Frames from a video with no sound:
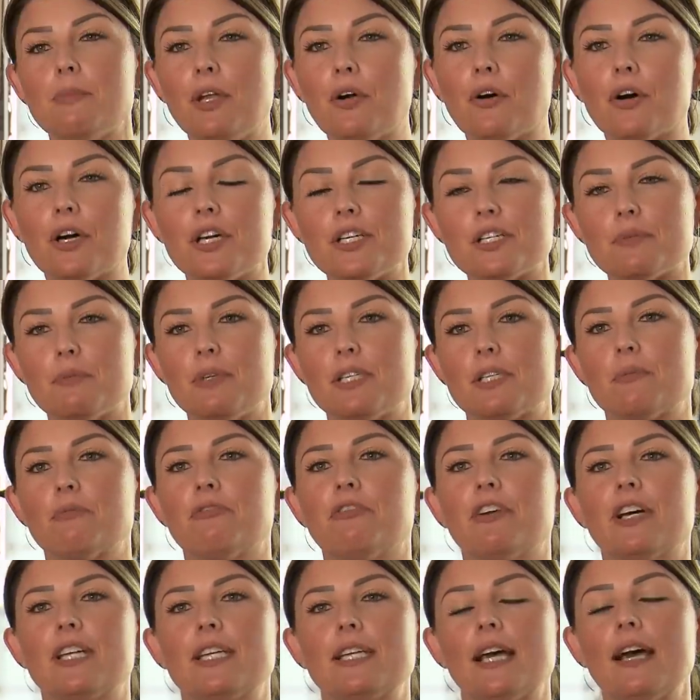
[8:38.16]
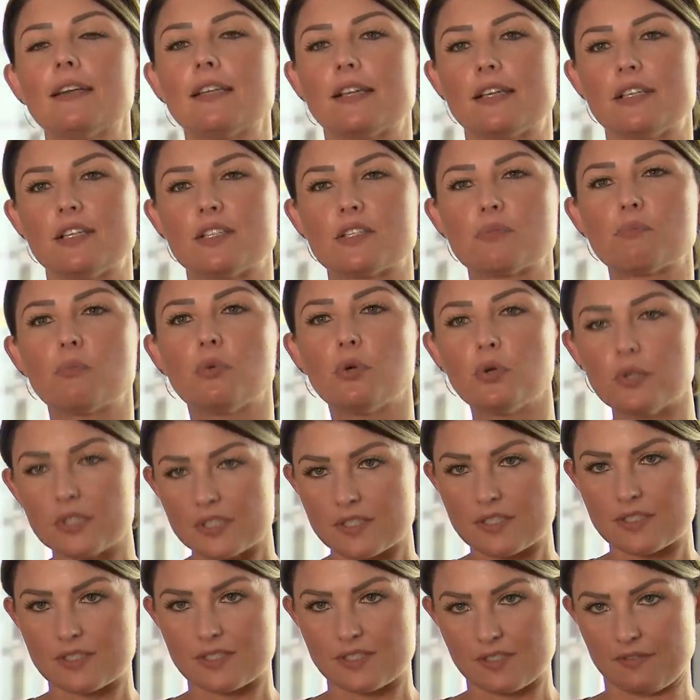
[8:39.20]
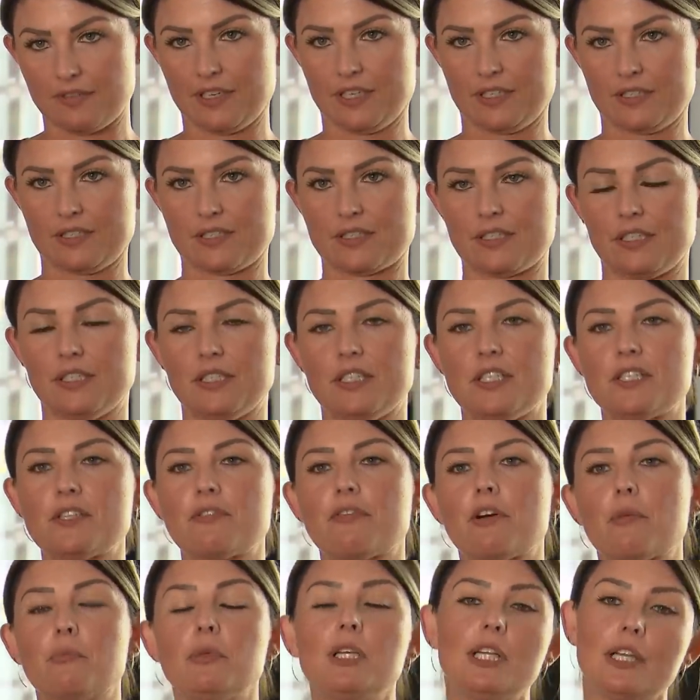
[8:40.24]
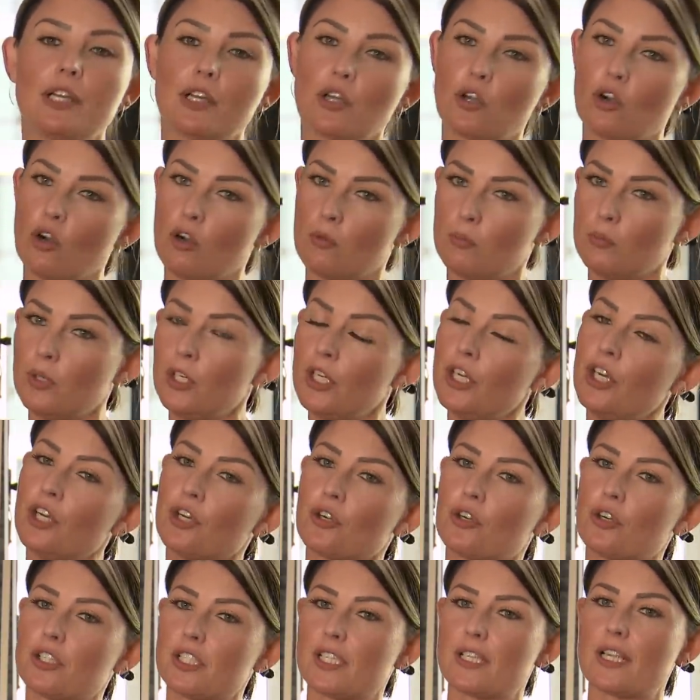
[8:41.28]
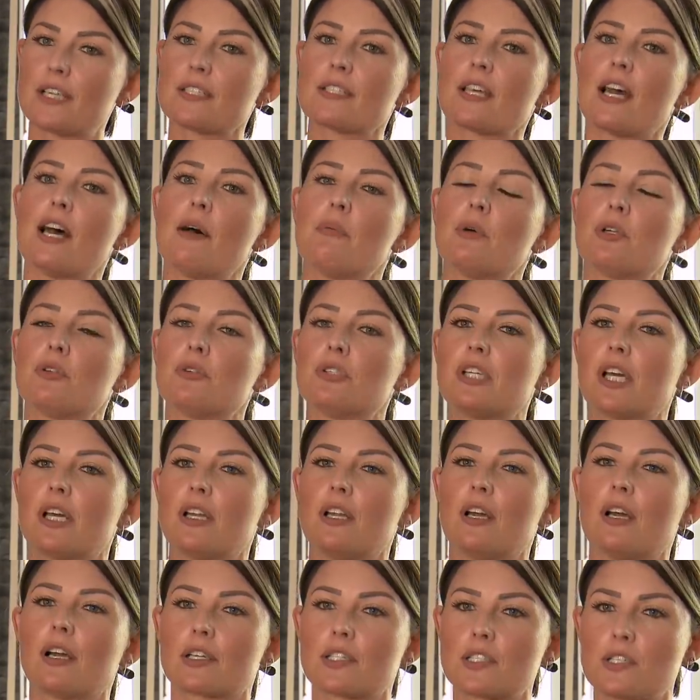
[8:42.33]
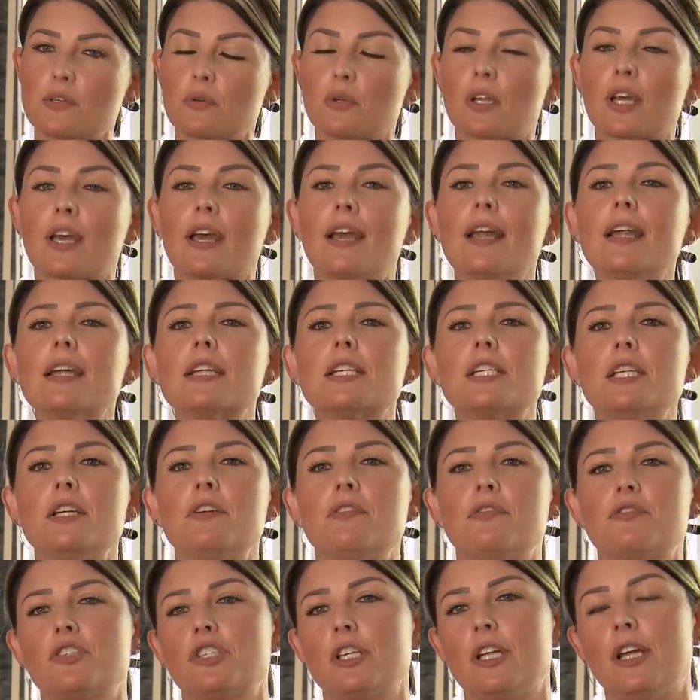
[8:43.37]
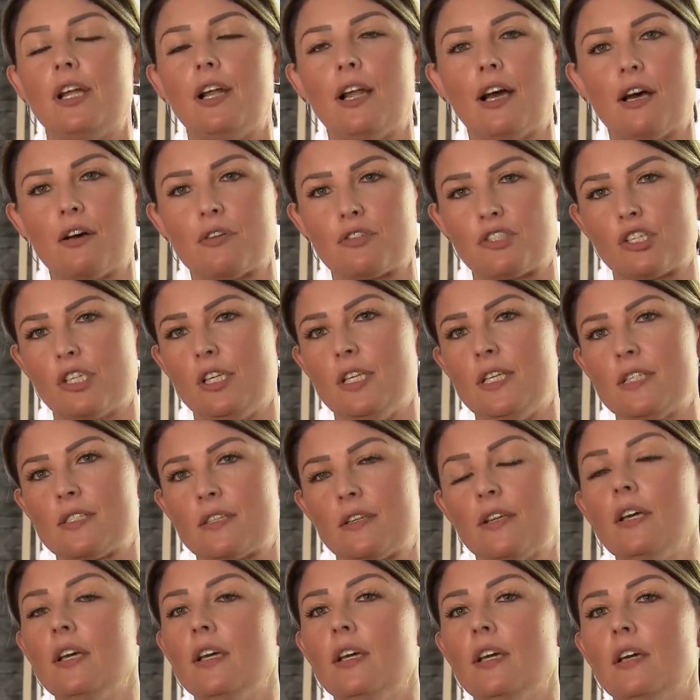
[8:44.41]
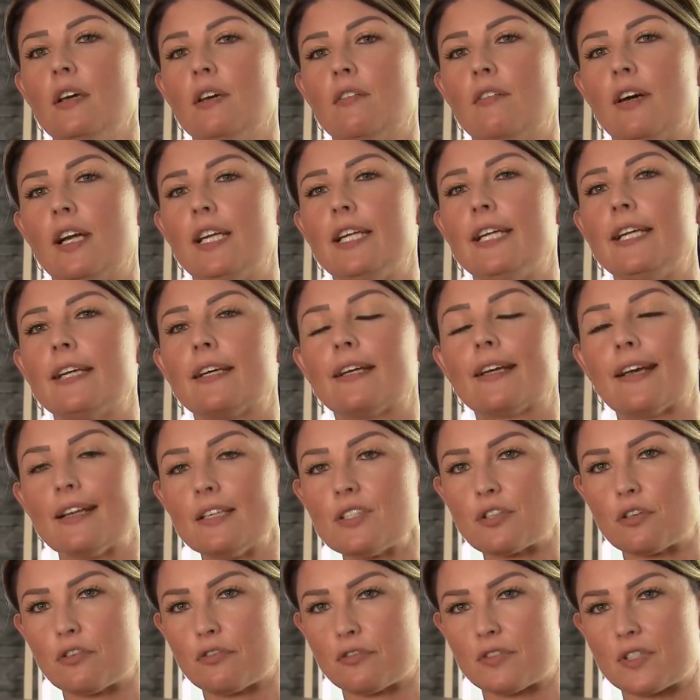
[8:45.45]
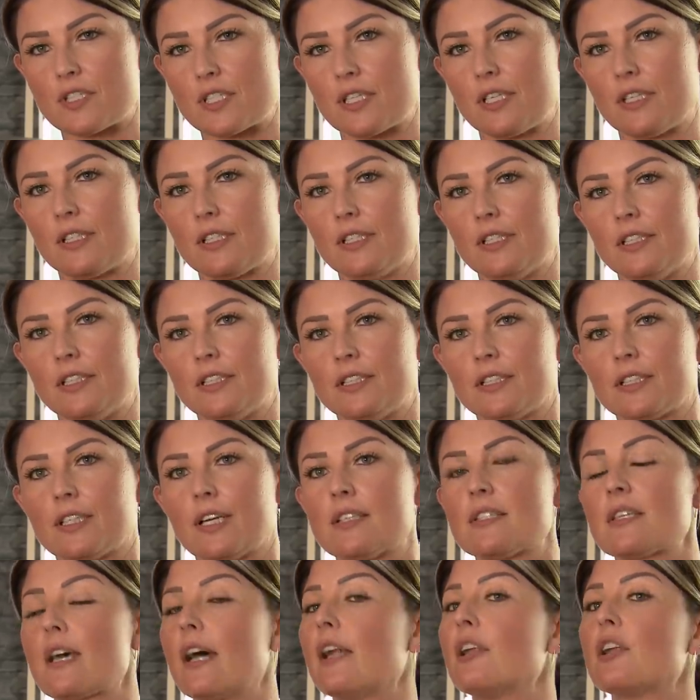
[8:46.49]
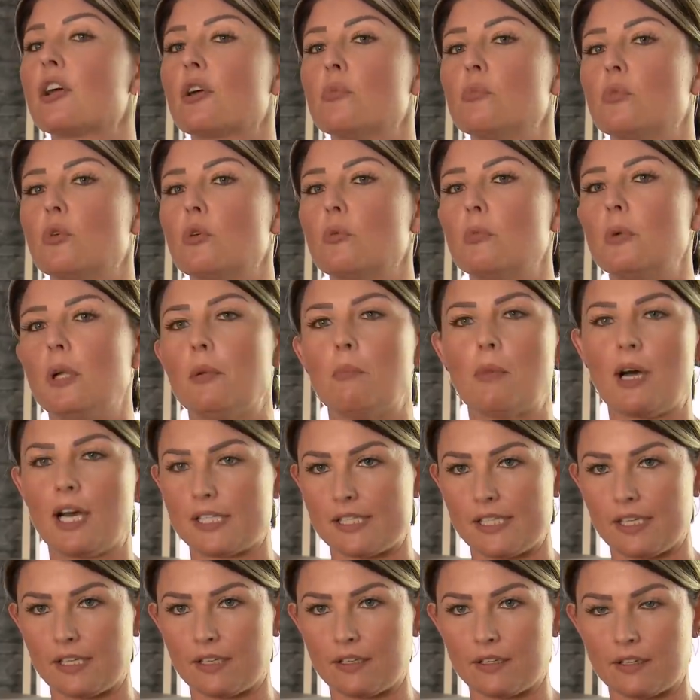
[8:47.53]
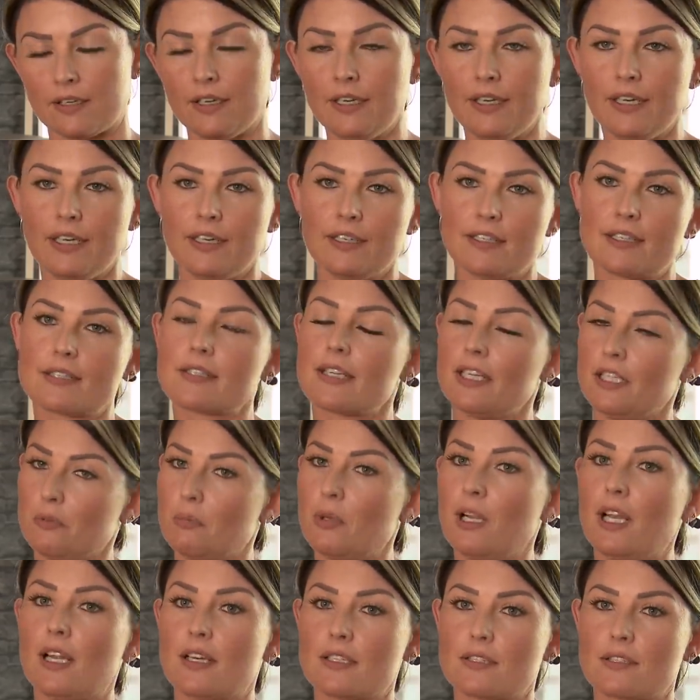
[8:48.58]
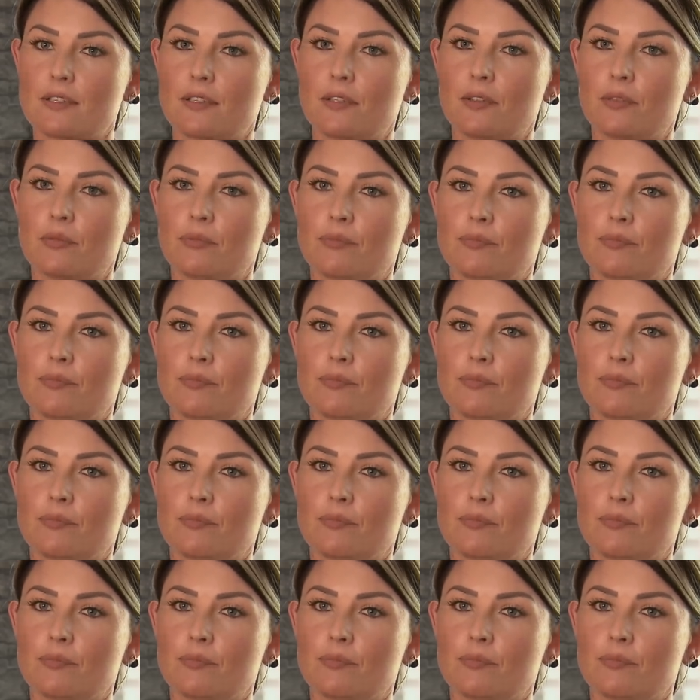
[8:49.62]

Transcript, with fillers: bin heute mit dem Verdacht eines Putzzwangs in diese Familie gekommen, konnte das aber durch eine Aktion relativ schnell ausschließen, weil hier ganz offensichtlich ganz andere Problematiken das Kind belasten.